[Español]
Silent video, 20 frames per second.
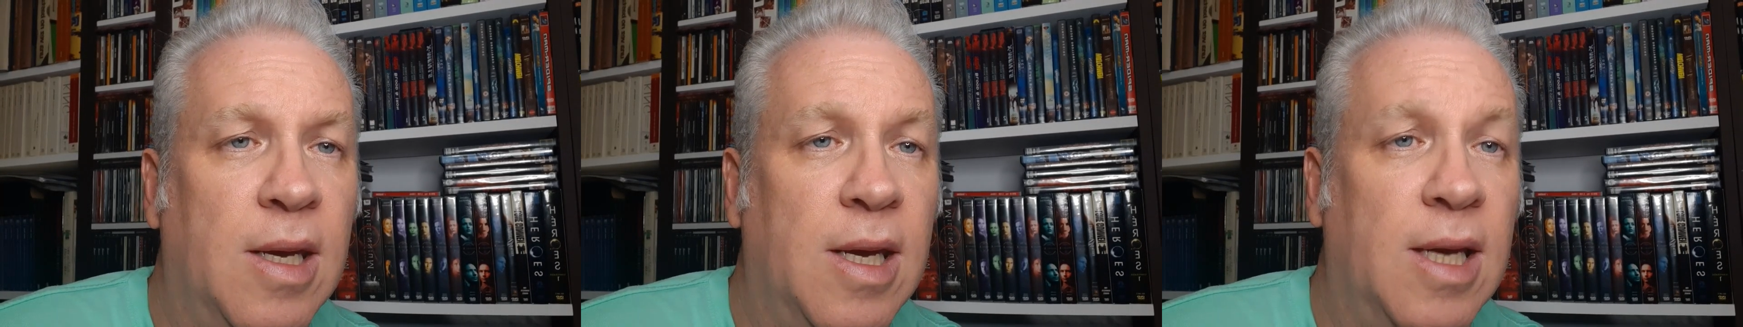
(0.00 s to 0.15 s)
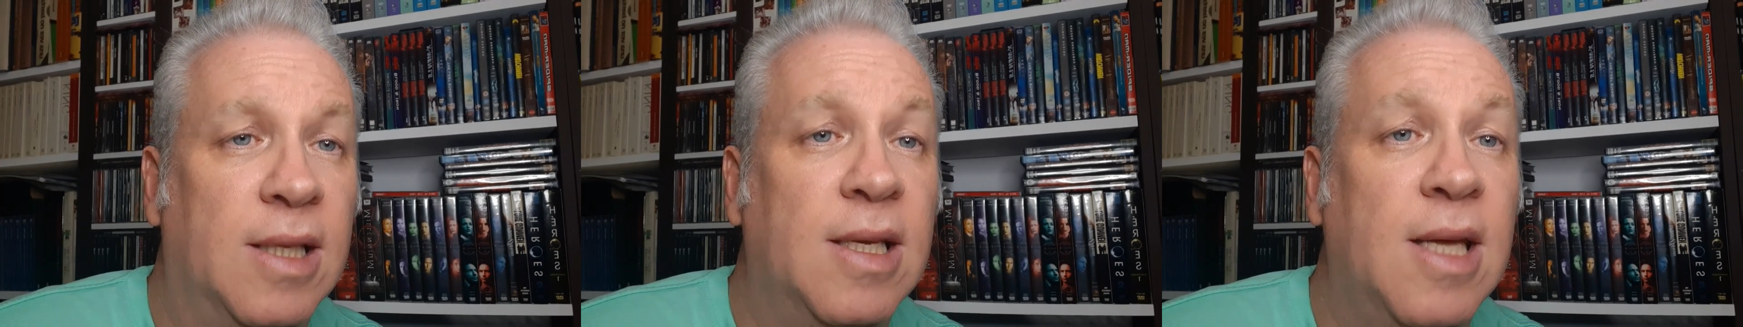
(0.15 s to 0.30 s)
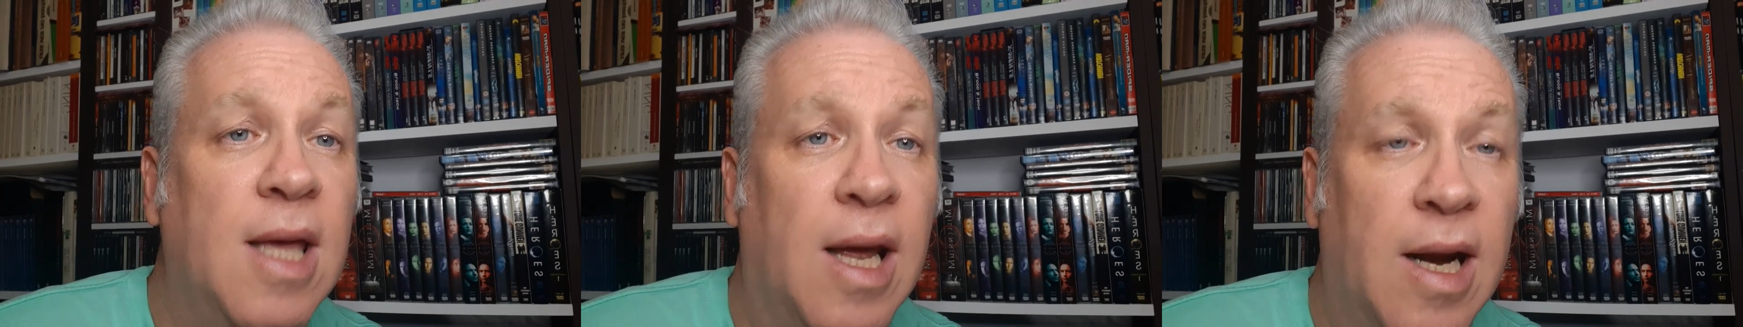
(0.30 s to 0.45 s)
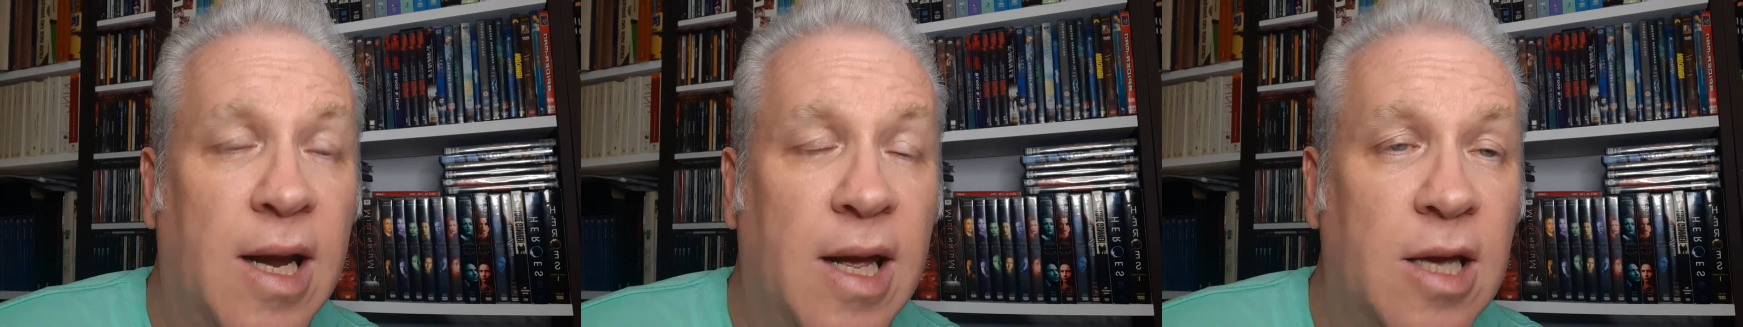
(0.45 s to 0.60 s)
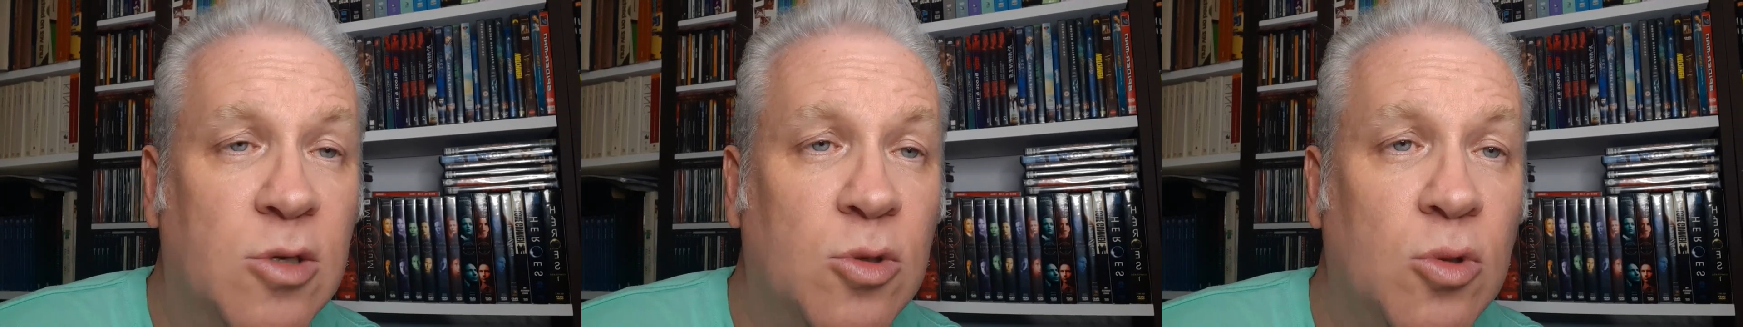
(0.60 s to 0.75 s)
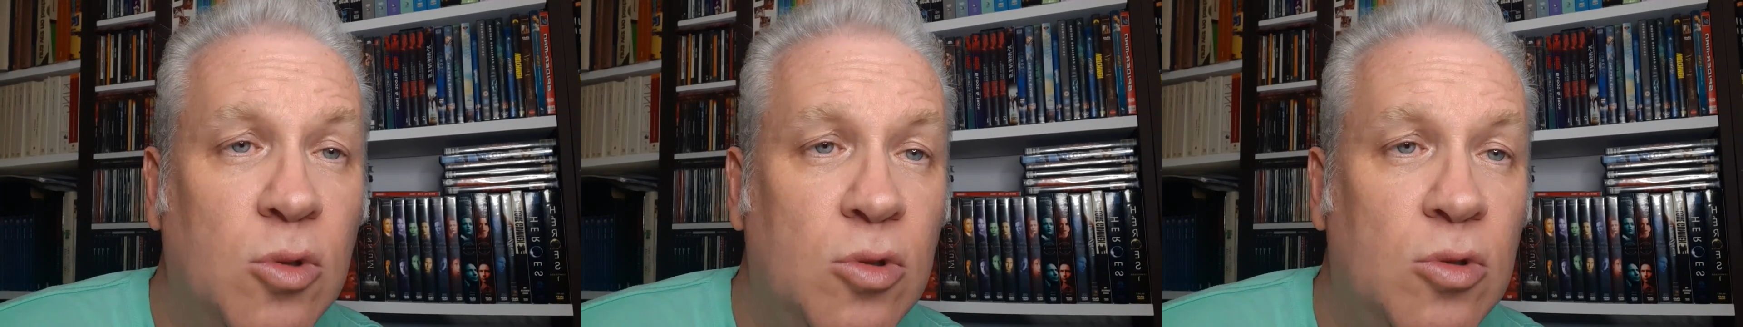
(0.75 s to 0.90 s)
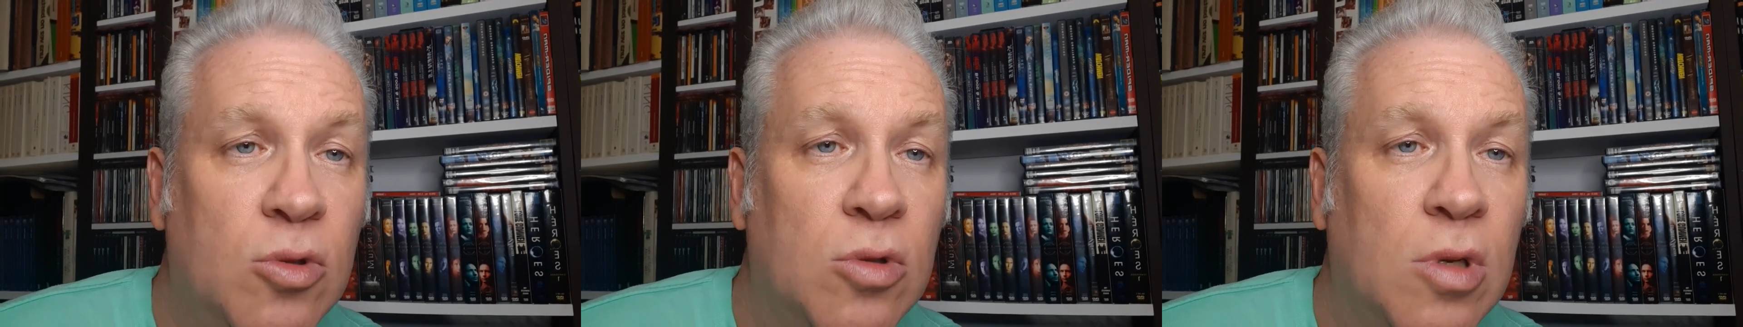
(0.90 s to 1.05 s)
Edgar
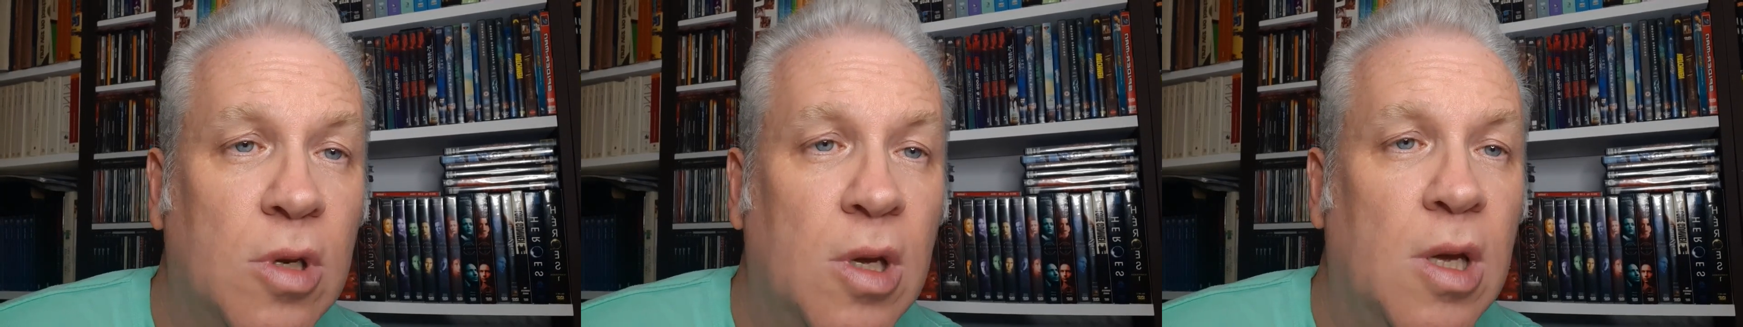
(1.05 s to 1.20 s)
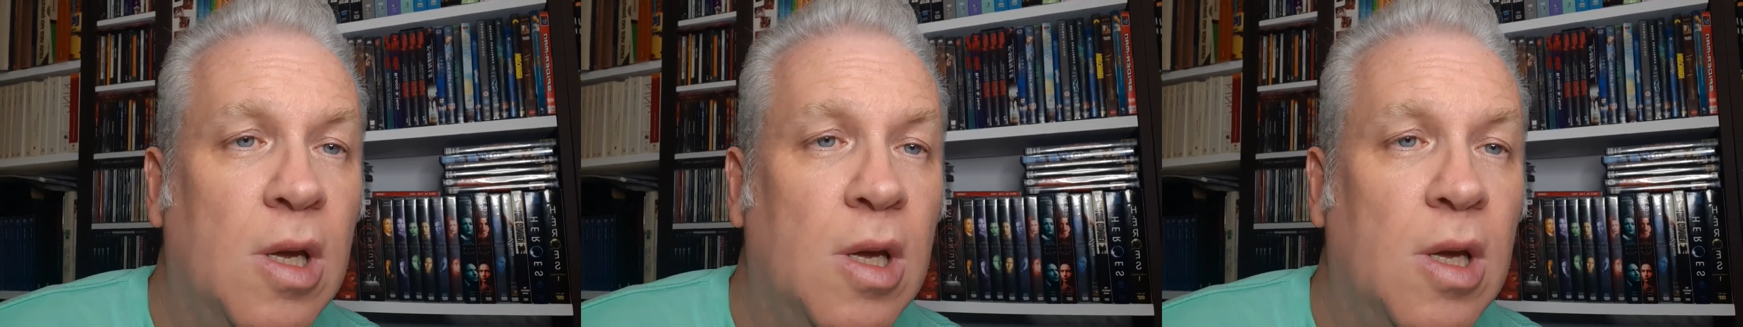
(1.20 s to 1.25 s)
Jesús